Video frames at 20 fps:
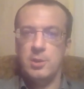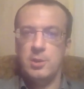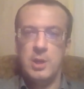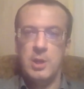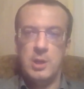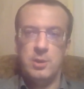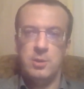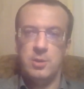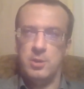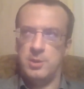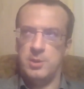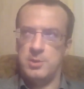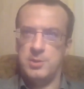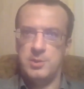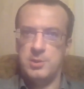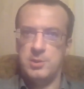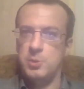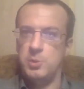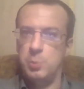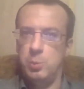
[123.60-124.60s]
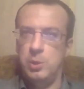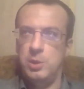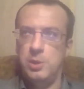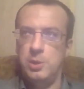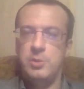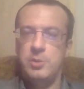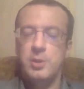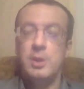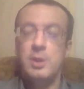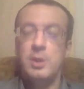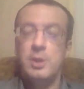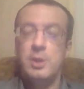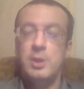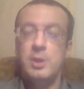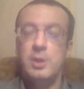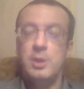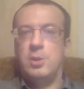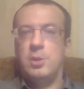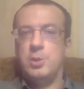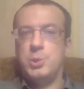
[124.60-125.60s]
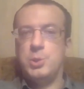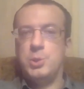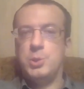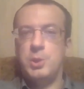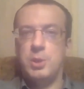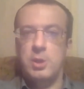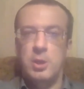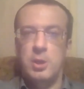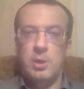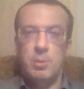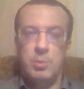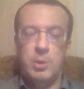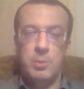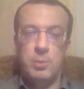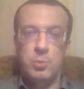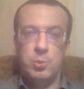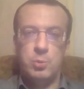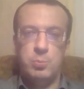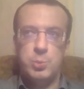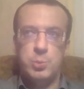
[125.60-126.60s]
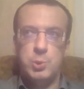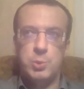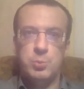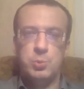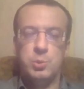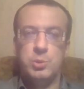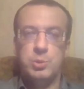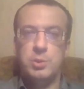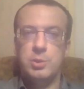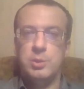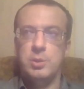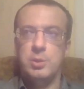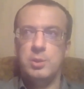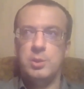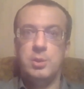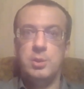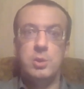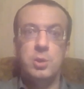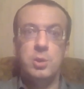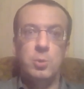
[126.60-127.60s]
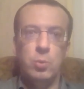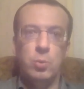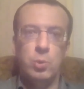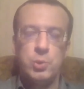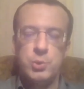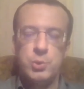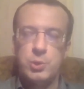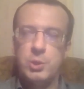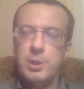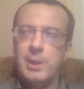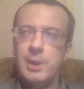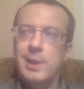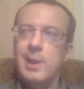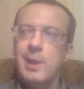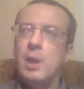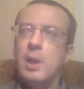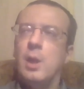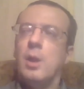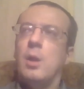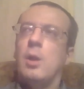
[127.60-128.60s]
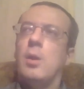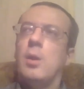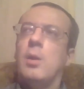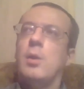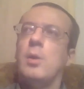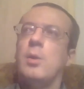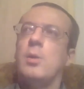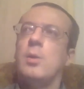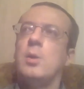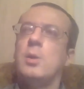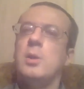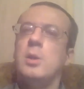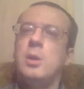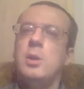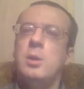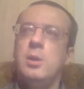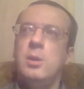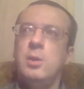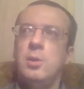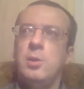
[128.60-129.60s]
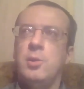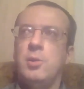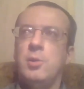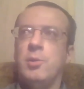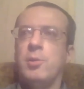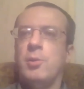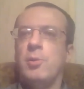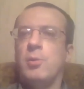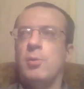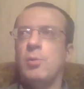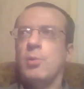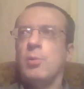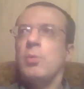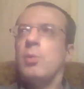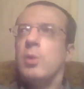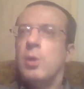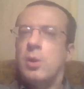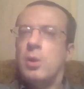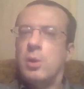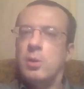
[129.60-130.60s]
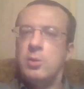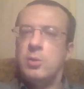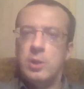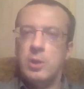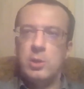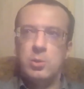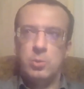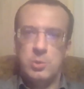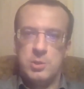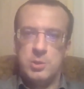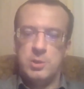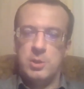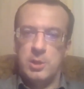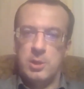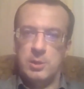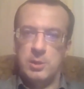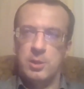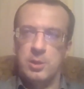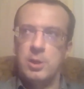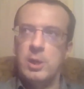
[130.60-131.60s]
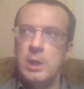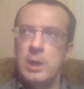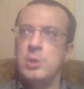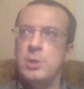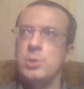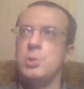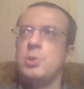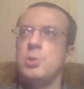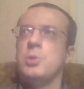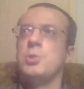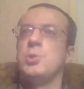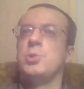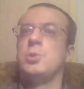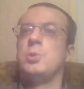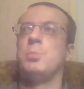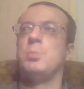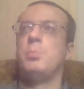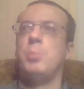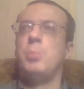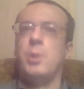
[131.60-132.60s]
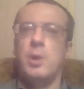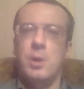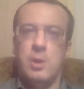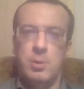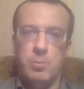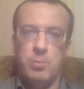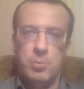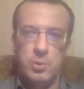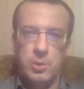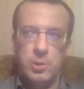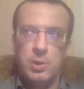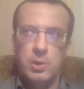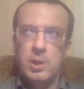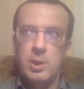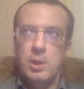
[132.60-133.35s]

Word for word: Конгресса. Отменить решение Обамы он почему-то не может. А, и, с одной стороны, конечно же, пора бы